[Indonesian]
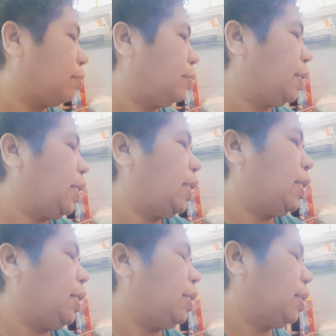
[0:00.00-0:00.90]
dan
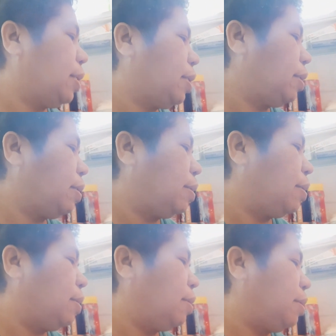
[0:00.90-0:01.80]
ini uh,
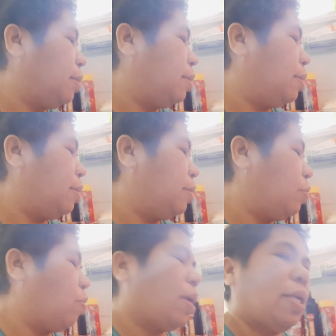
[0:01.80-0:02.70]

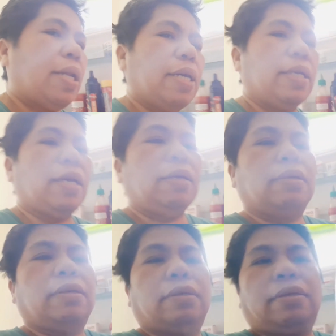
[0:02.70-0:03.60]
kuah rendangnya
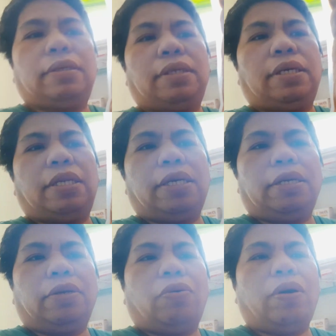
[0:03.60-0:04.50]
ini
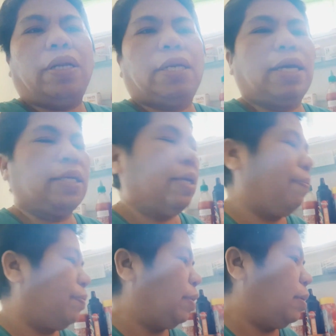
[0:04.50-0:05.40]
kuah rendangnya
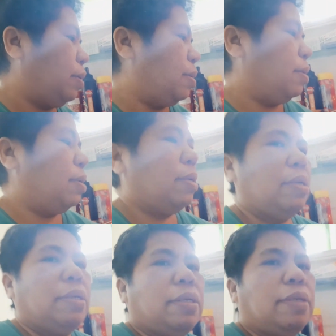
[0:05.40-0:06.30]

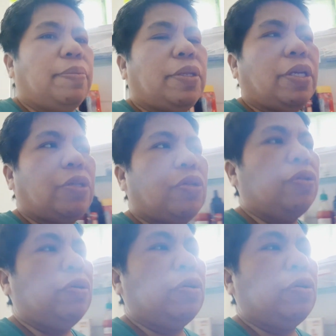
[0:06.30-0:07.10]
seperti itu